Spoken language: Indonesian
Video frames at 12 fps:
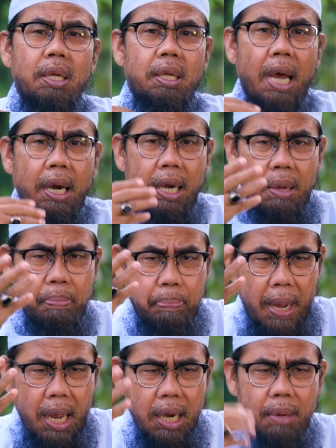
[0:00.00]
yang
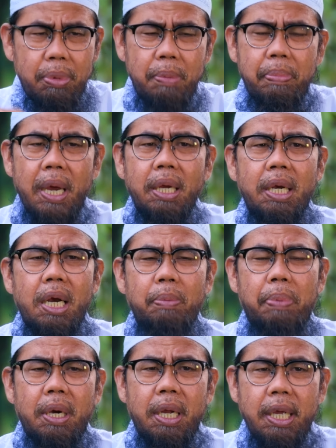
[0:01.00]
nampak lebih baik
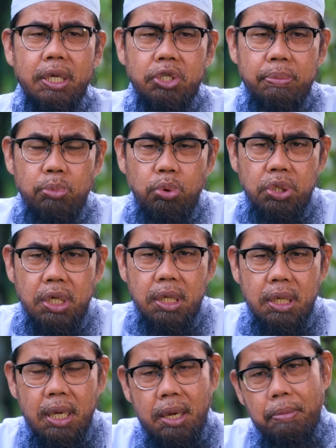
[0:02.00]
daripada yang sembunyi,
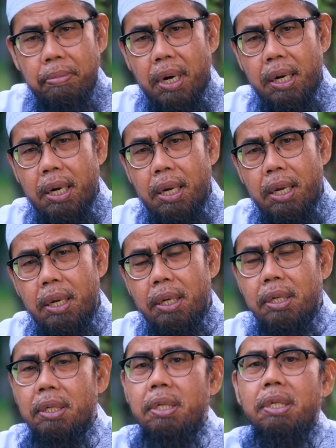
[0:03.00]
maka
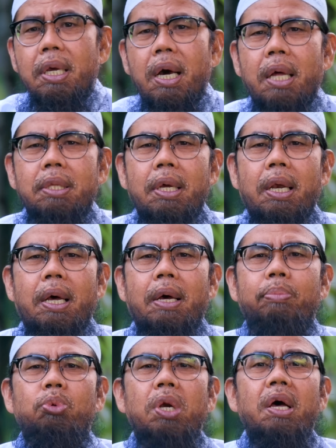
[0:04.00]
dia adalah
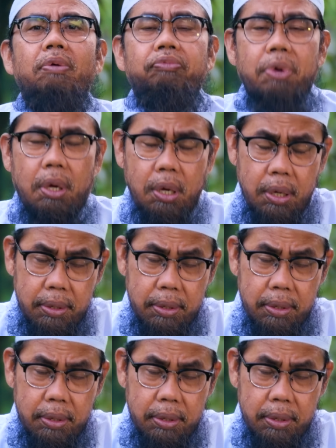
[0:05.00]
munafik.